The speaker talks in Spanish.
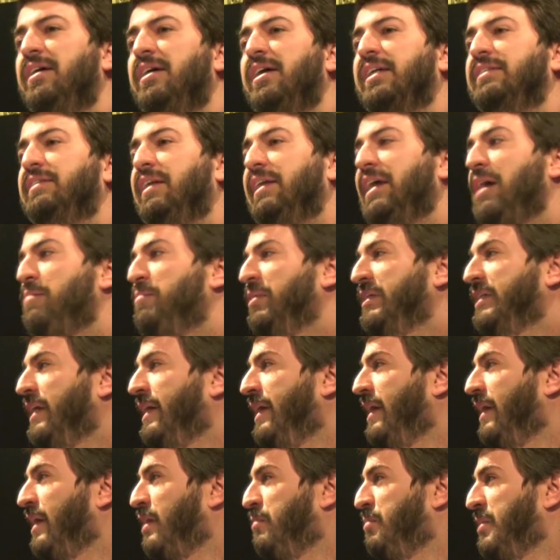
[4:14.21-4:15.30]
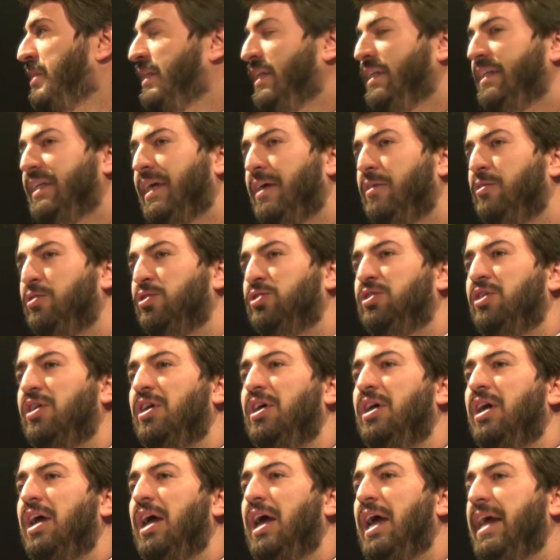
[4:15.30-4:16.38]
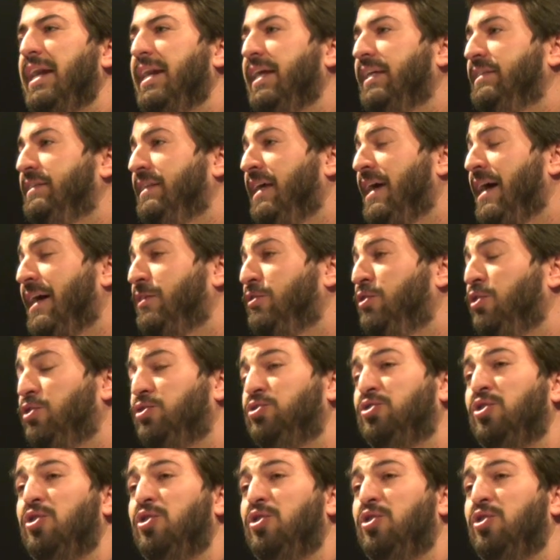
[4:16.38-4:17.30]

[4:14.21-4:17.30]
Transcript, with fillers: Estrella Michelin representados en este acto.